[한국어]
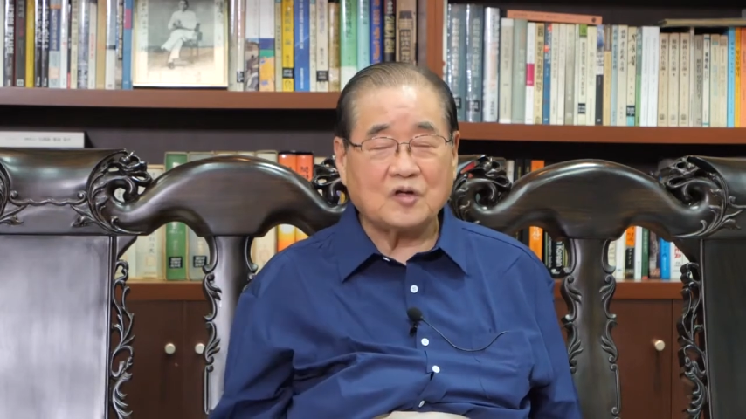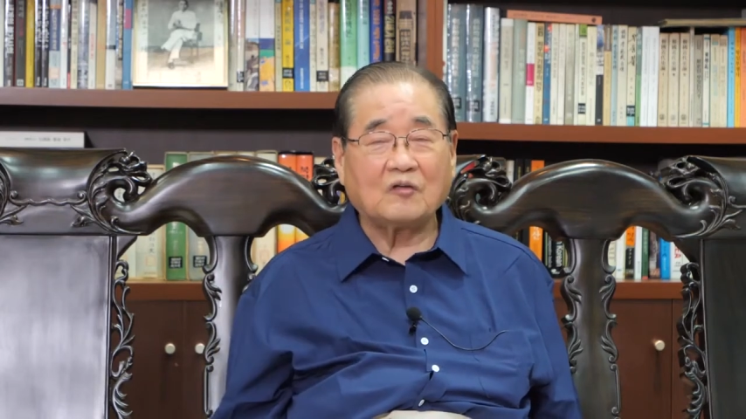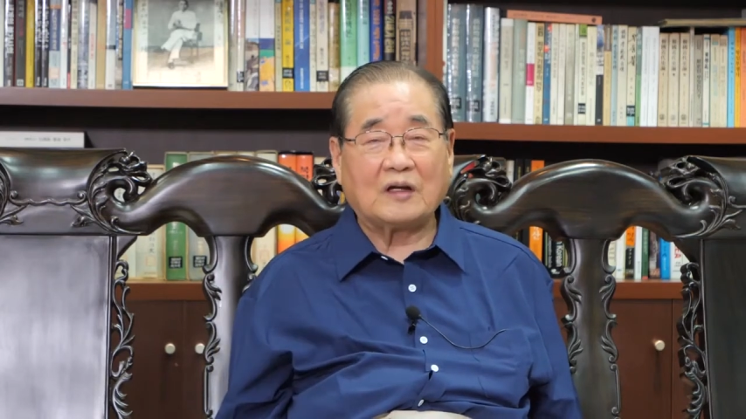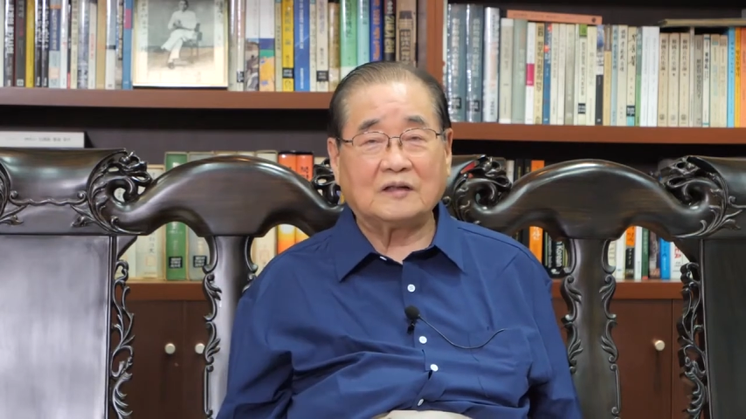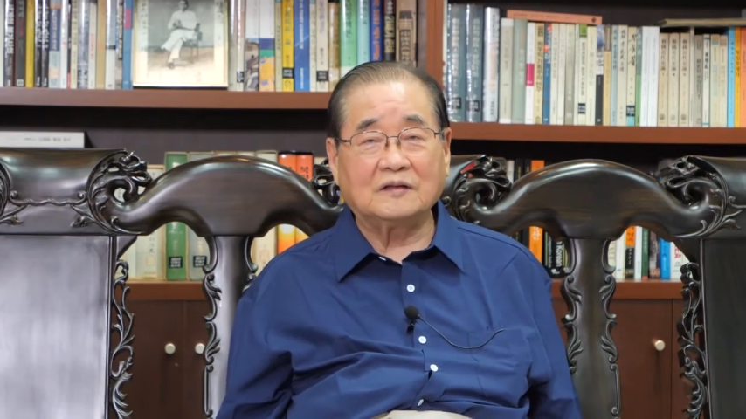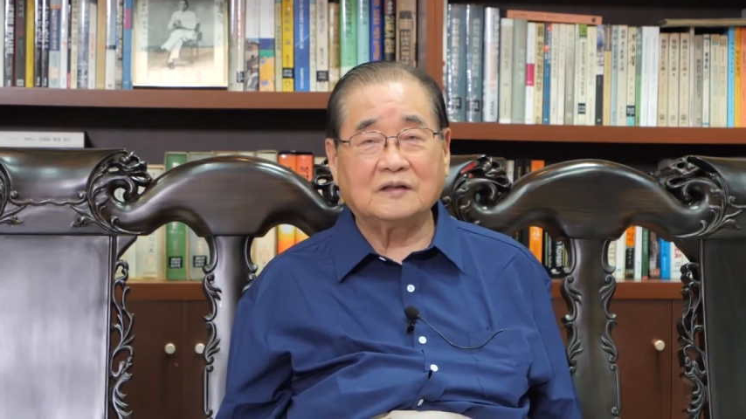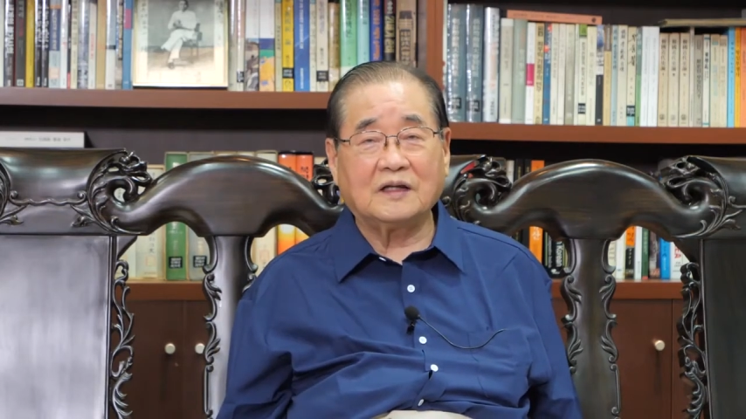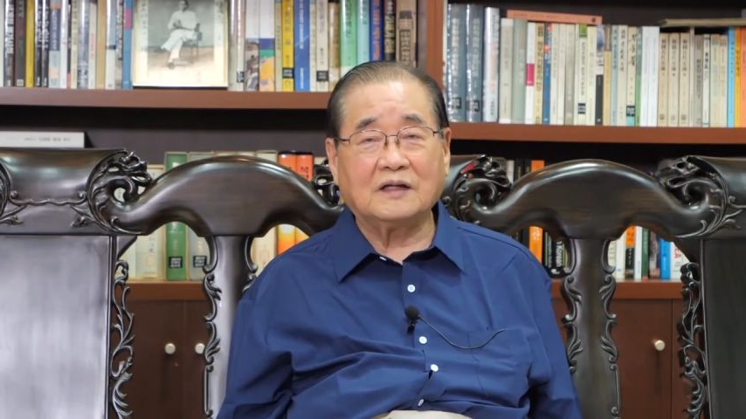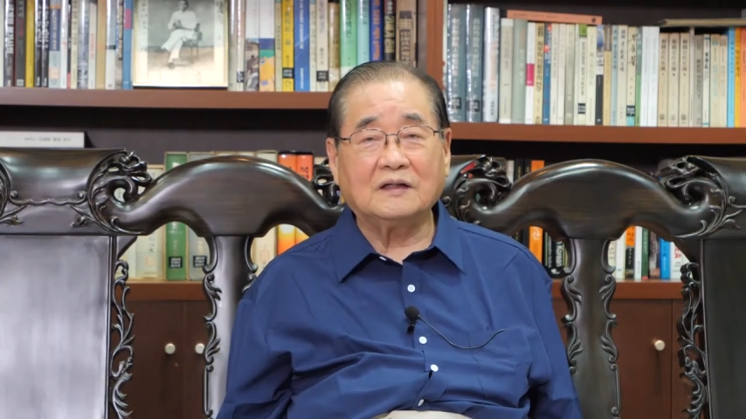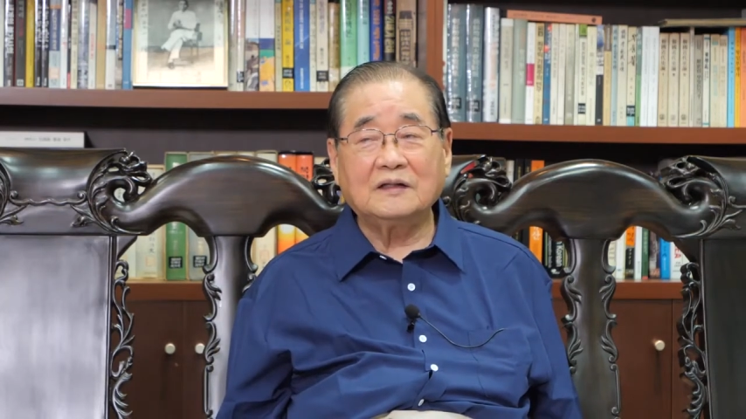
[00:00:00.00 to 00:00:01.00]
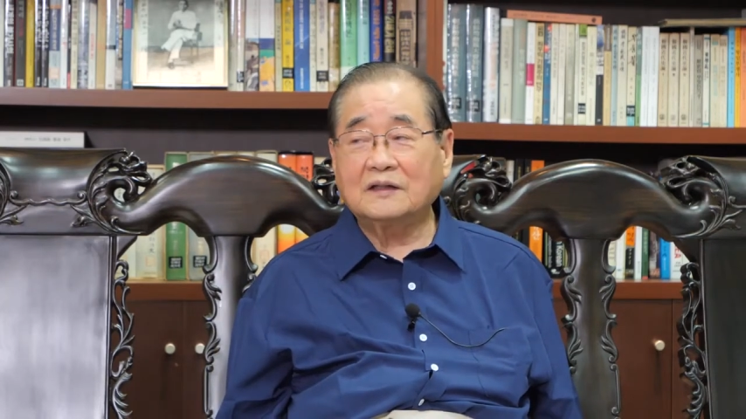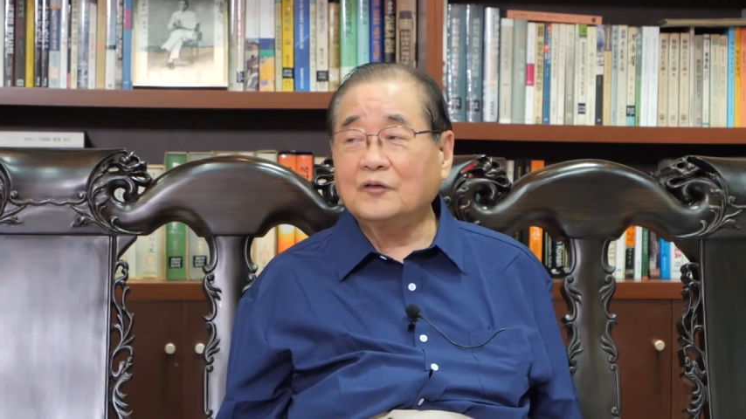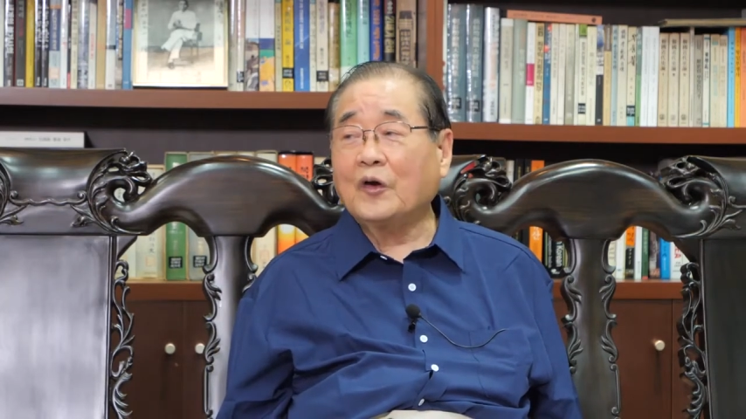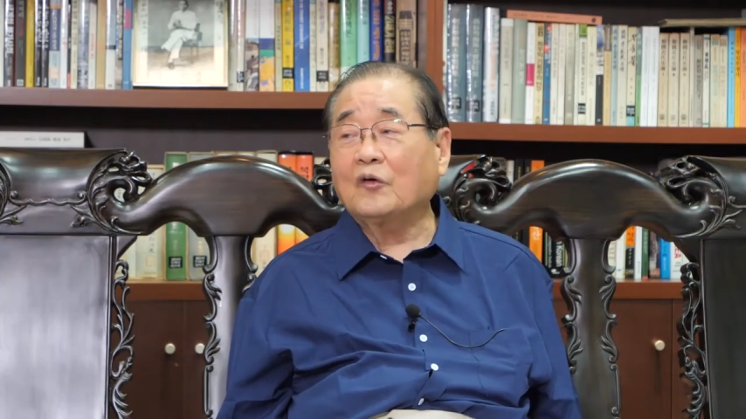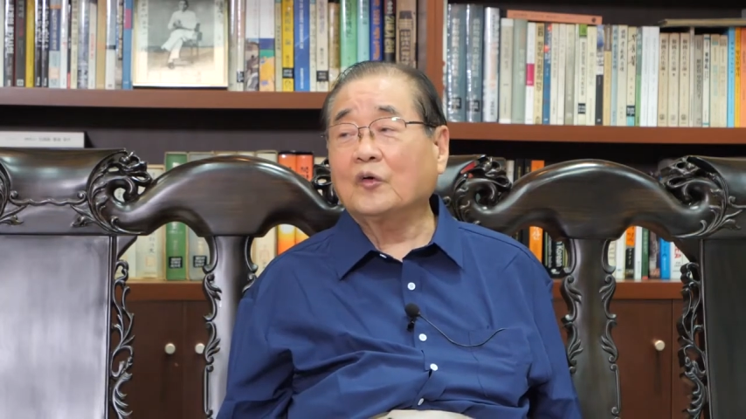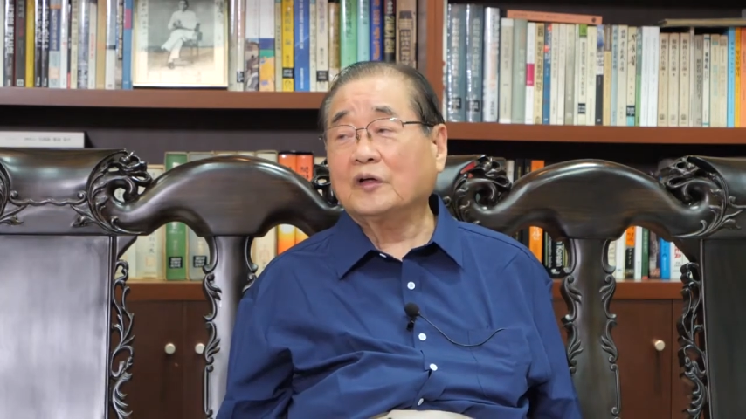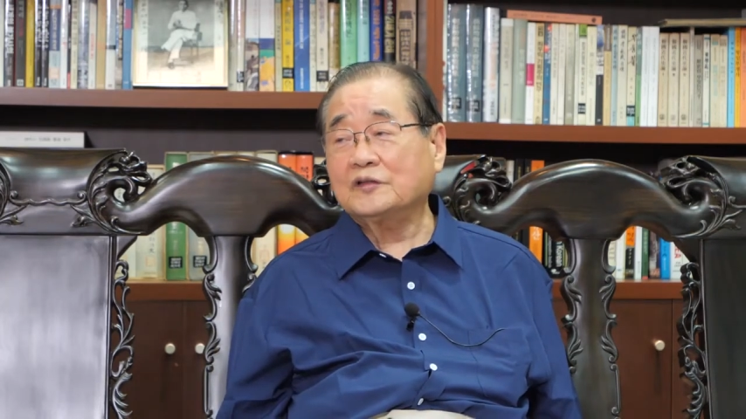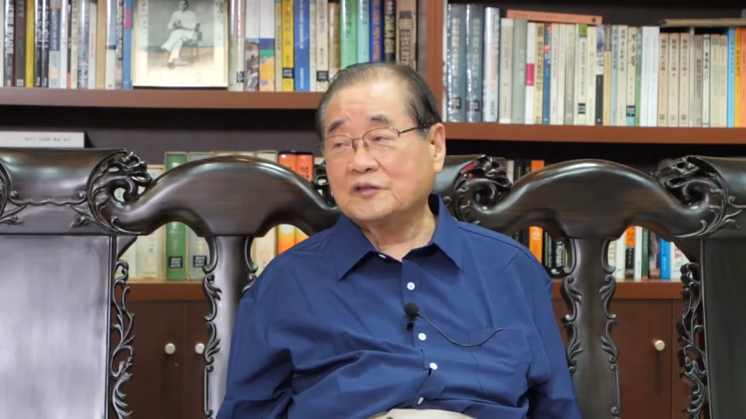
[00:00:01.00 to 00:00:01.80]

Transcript: 써놨는데 그 회고록에